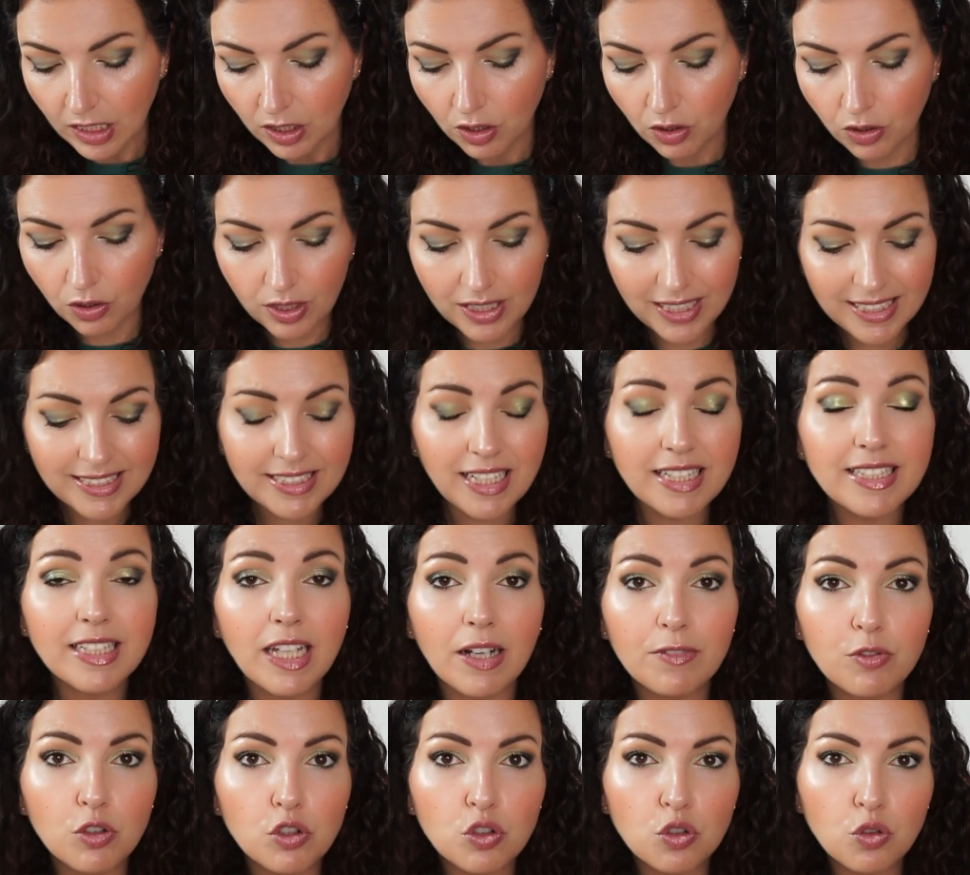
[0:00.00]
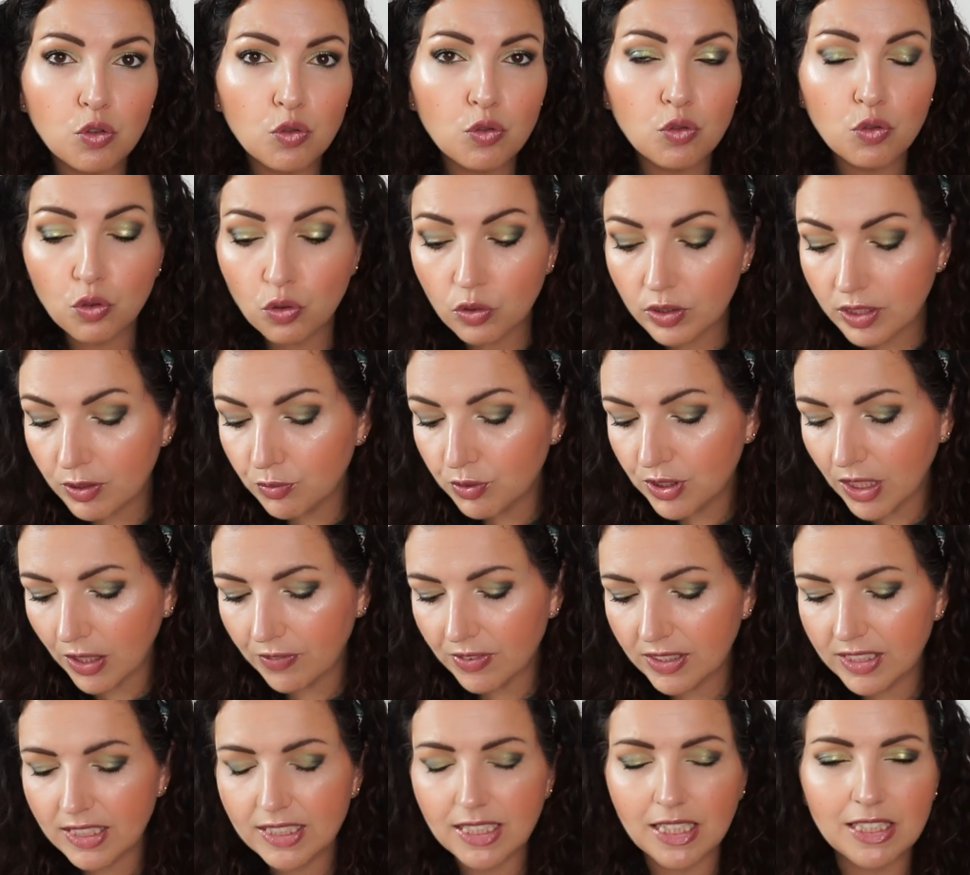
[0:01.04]
euh, les interventions, si vous
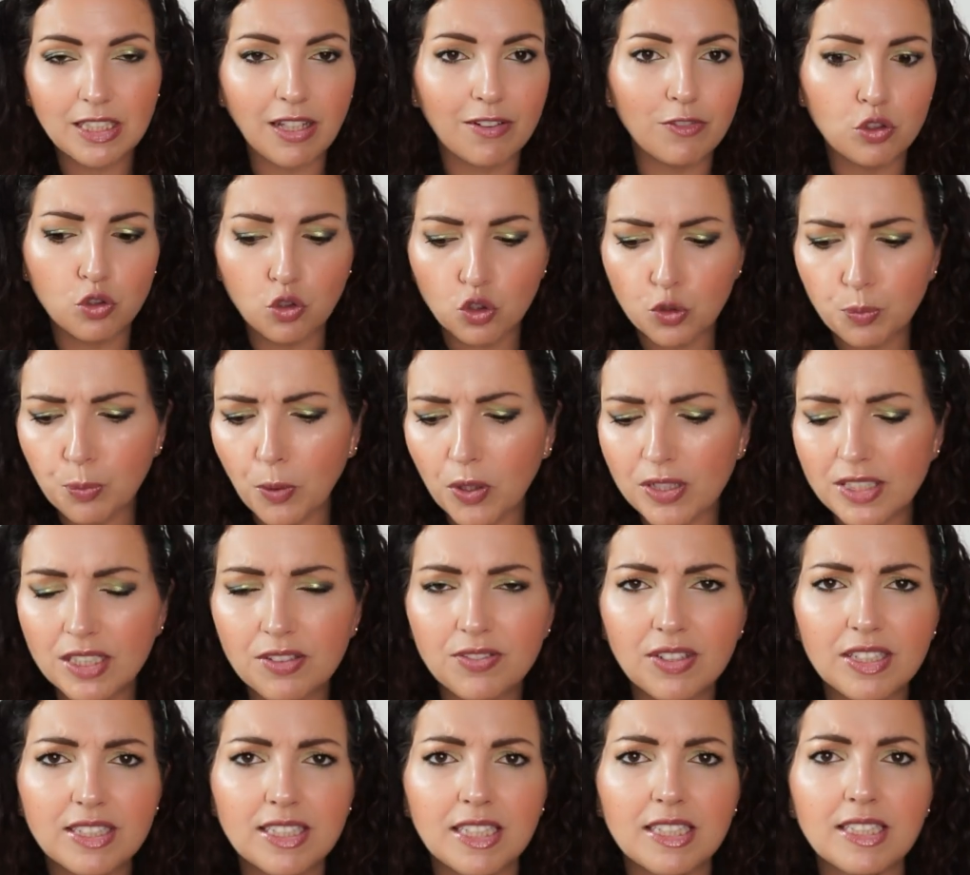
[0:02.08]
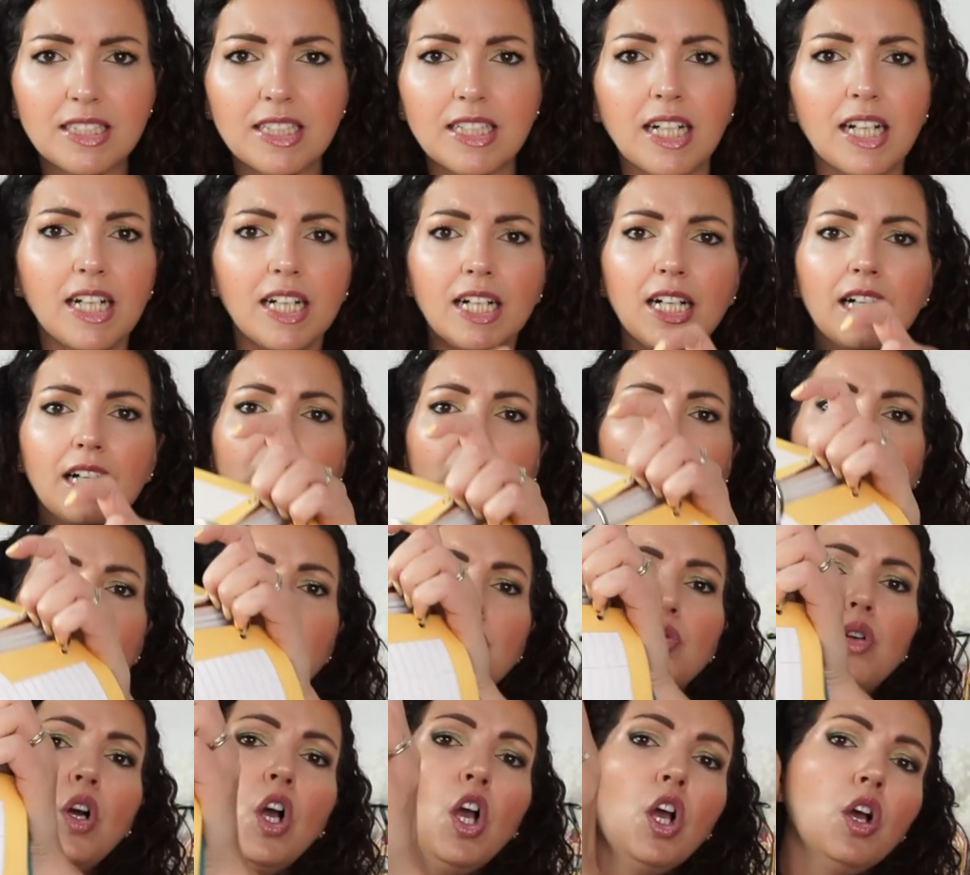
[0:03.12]
avez des interventions sportives etc
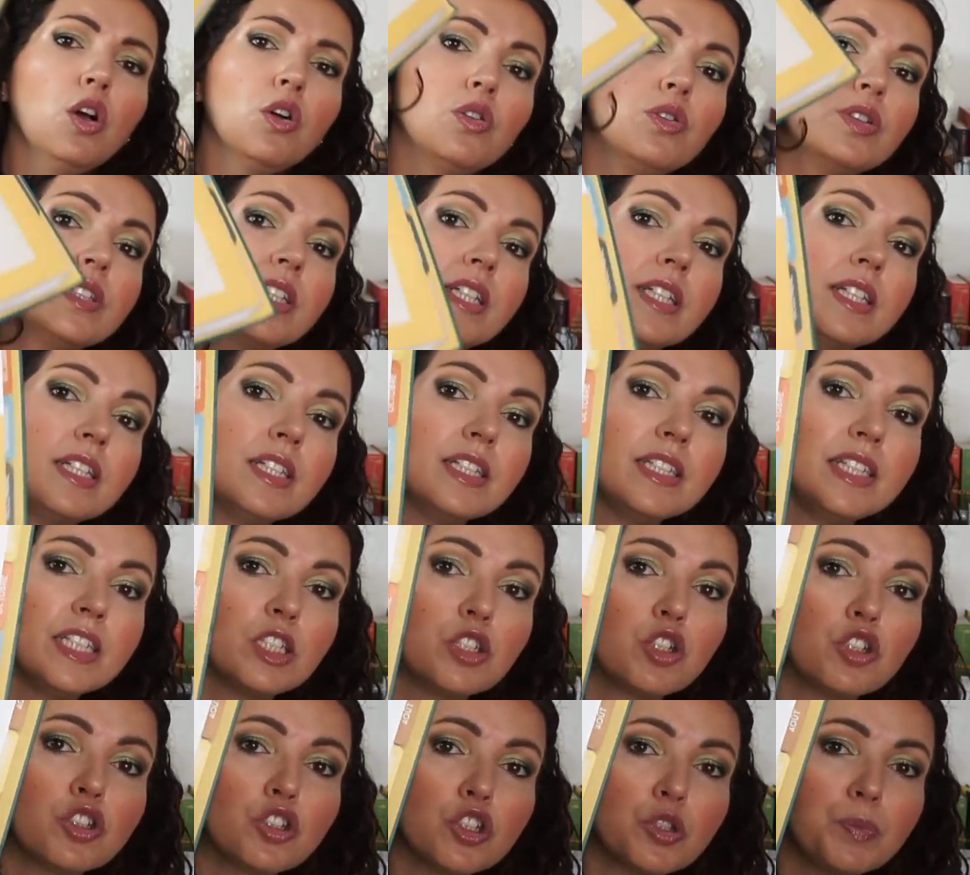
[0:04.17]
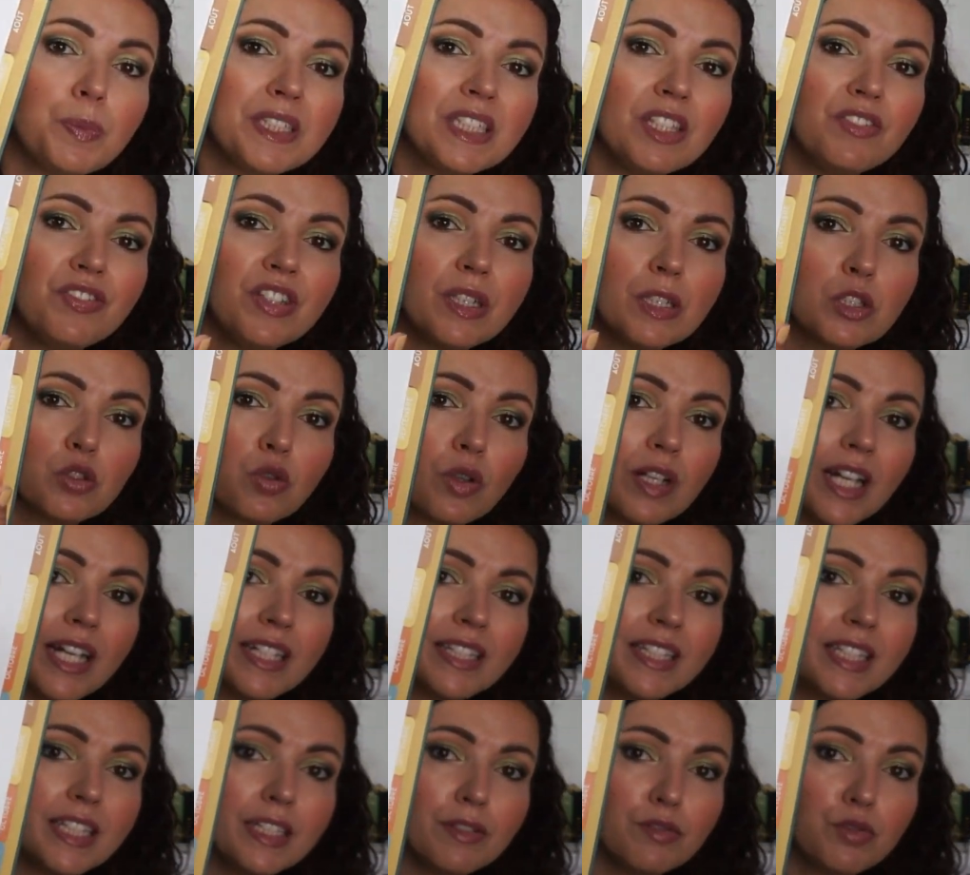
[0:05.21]
ou euh, des, choses spécifiques sur
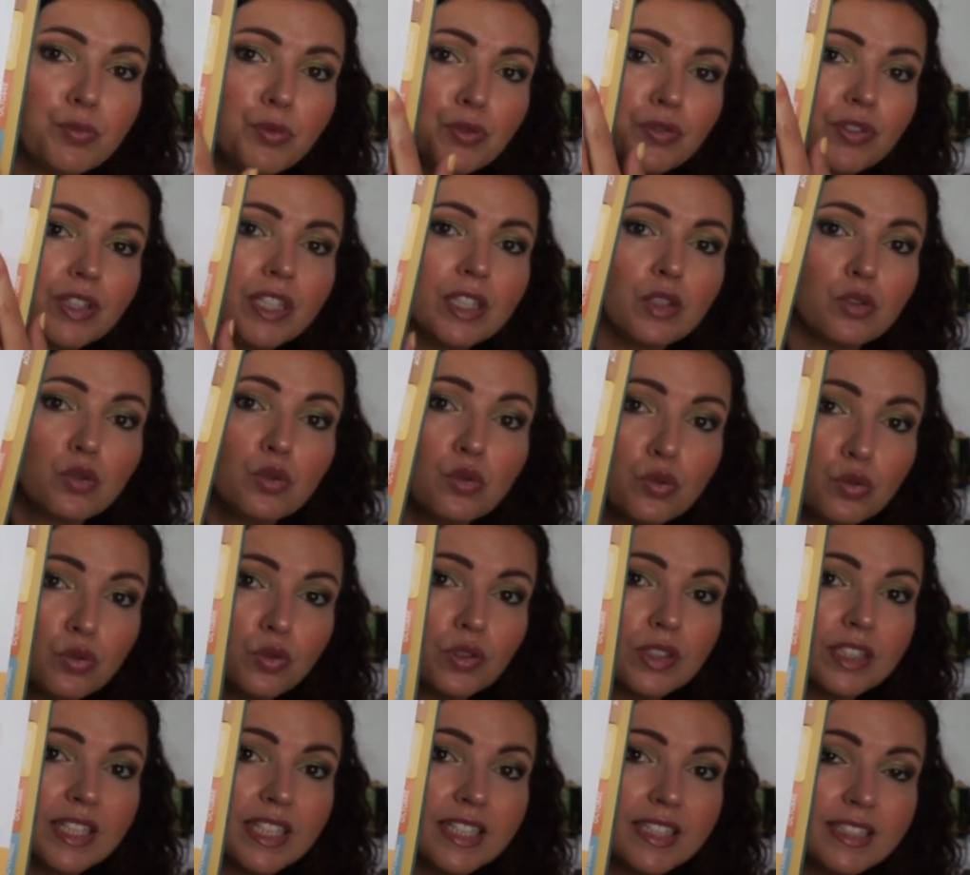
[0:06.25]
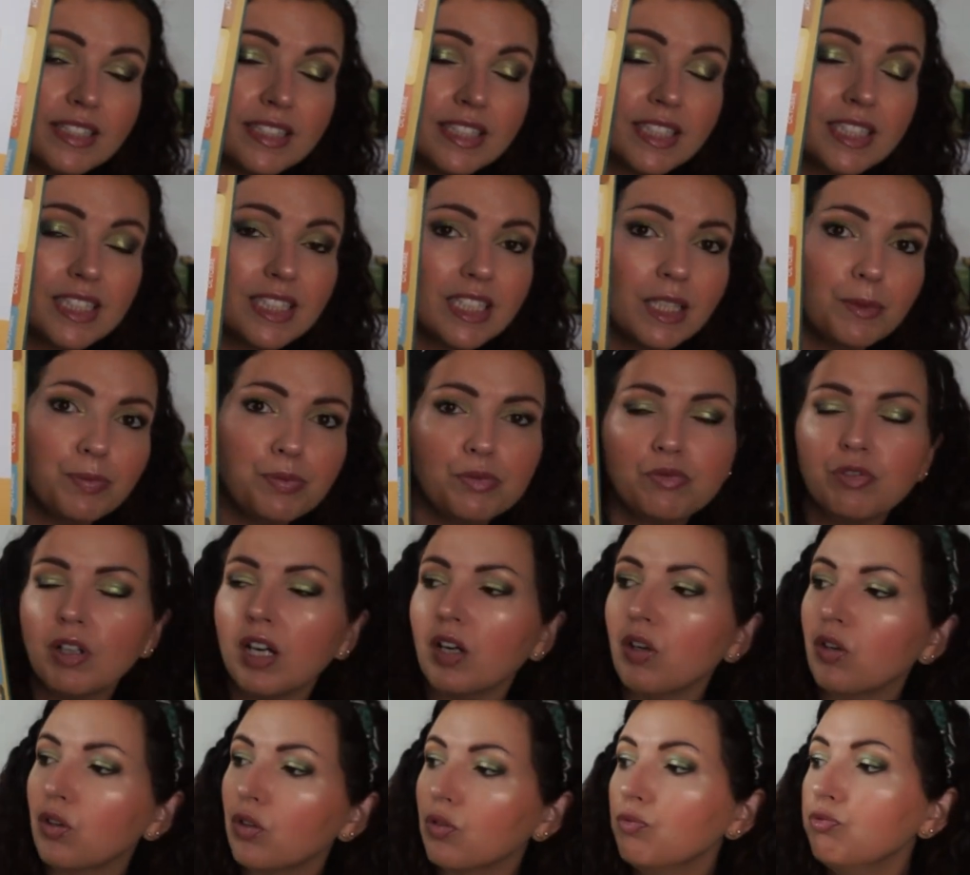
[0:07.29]
l'année, vous pouvez tout noter ici et
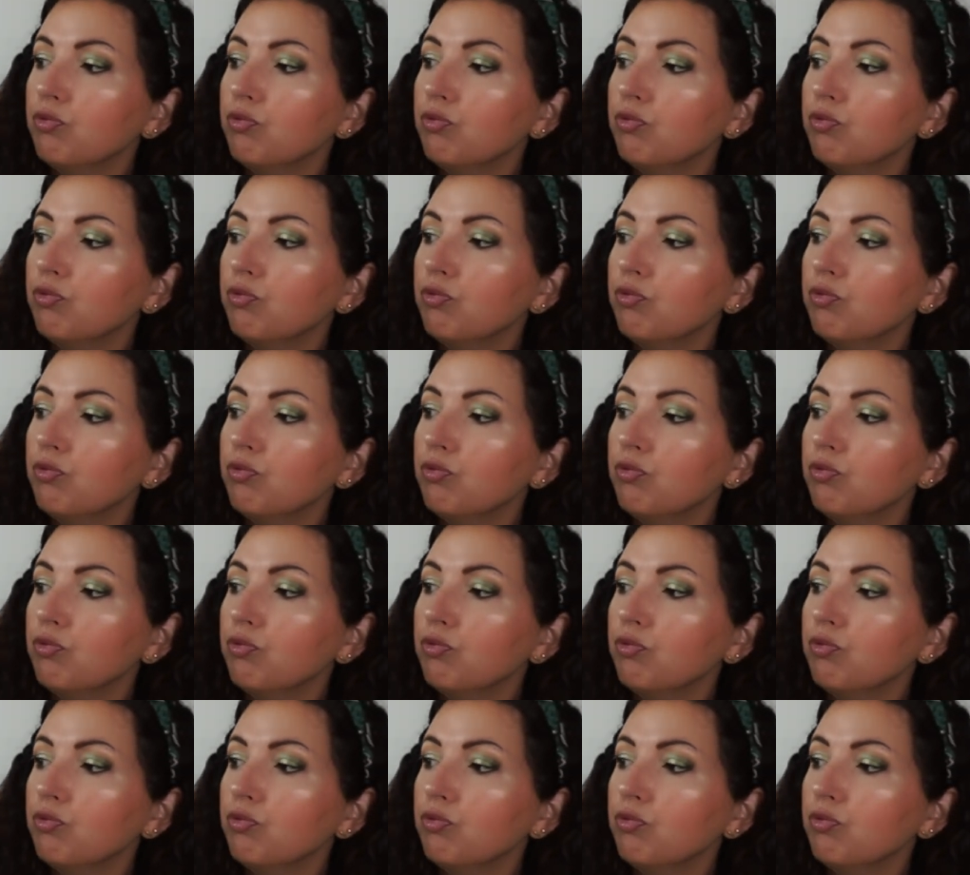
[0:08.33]
pouvoir euh,